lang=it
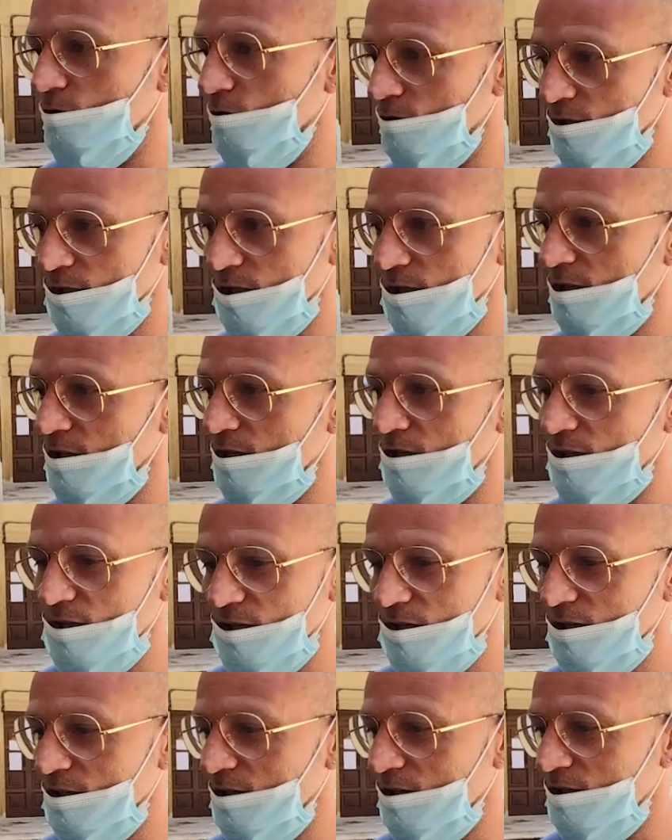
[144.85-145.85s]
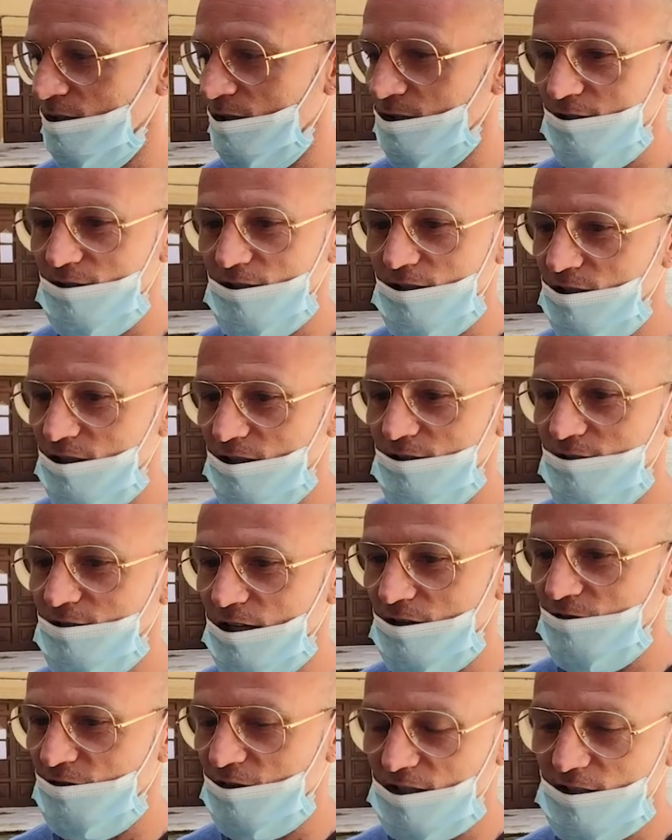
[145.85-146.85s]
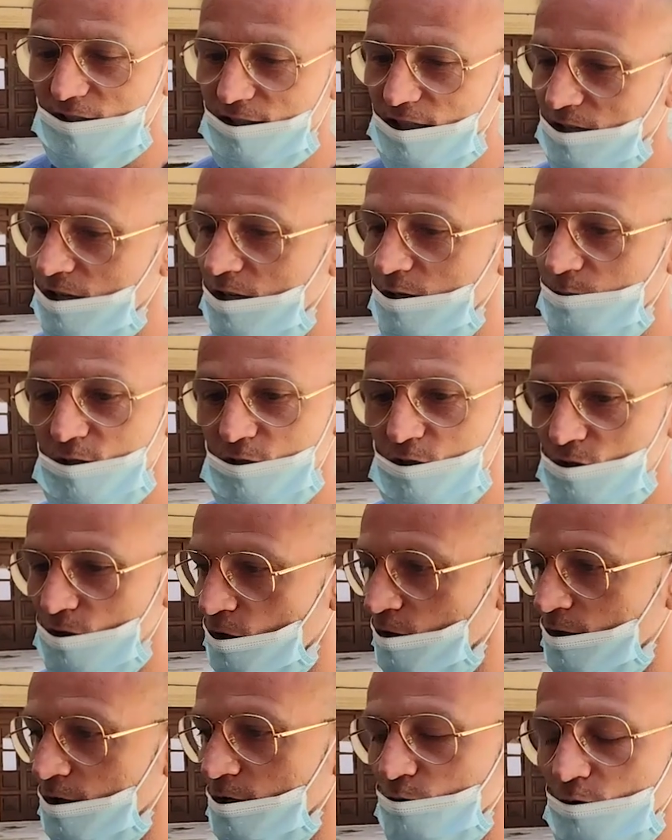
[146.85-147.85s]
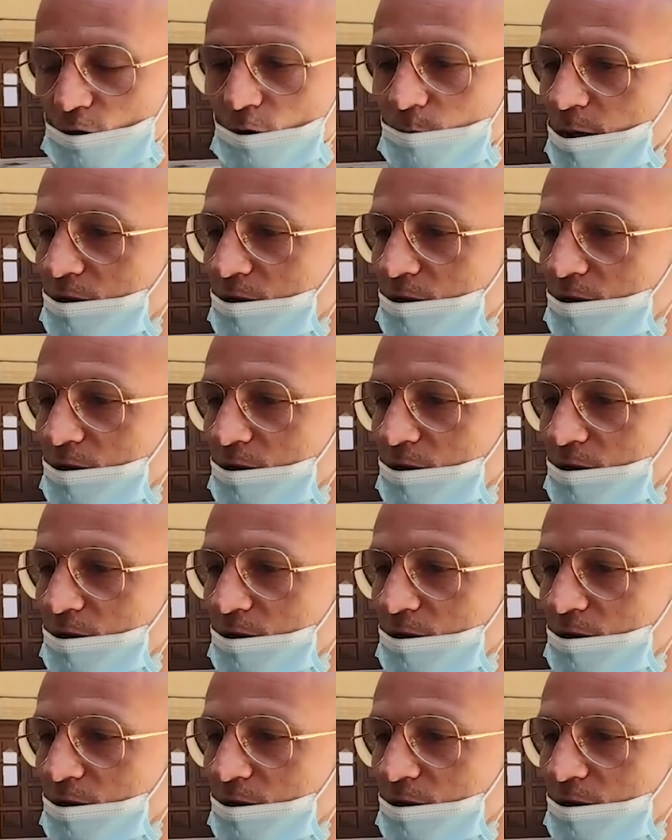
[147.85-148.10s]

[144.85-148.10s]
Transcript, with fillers: con eh, le, far entrare le persone uno